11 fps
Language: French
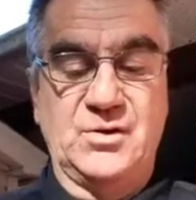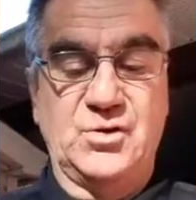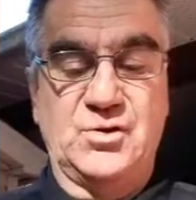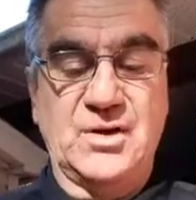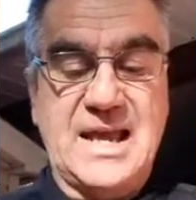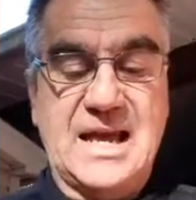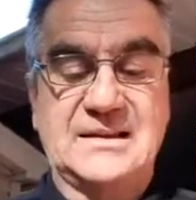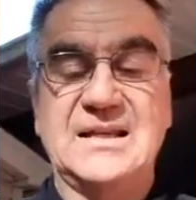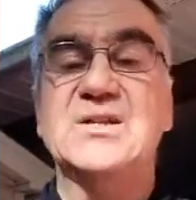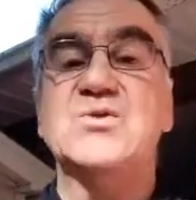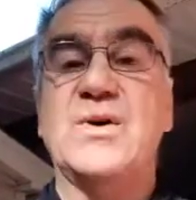de te
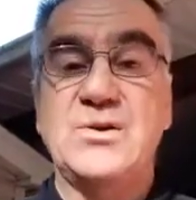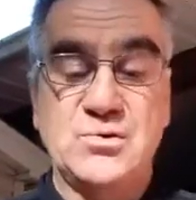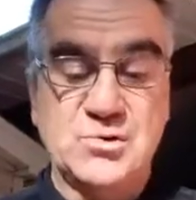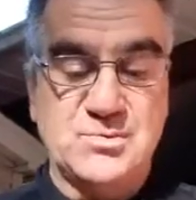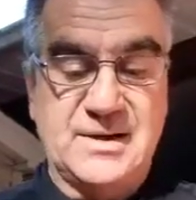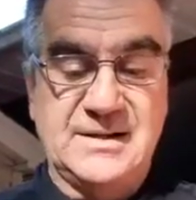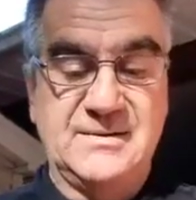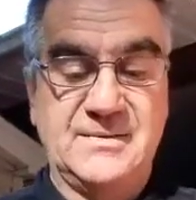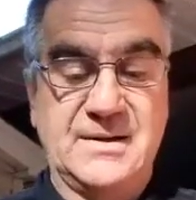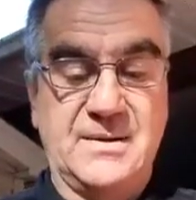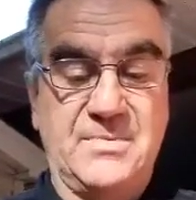garder soigneusement
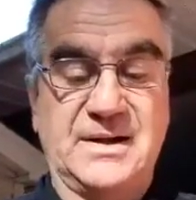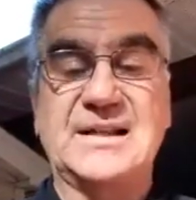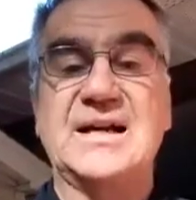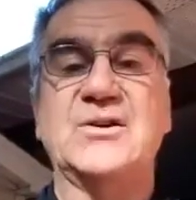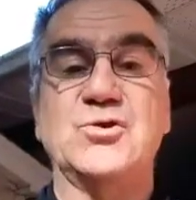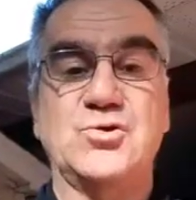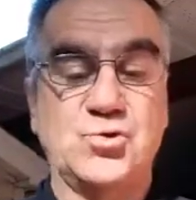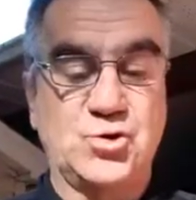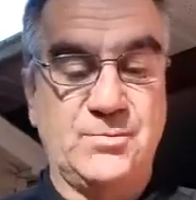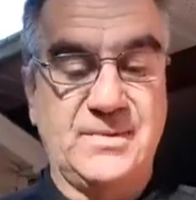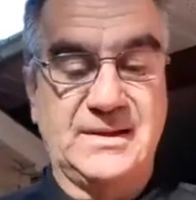pendant que tu
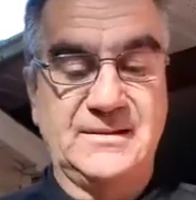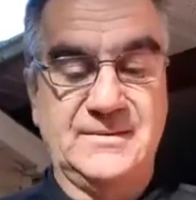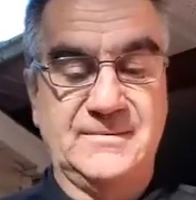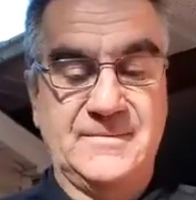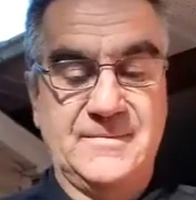chemines.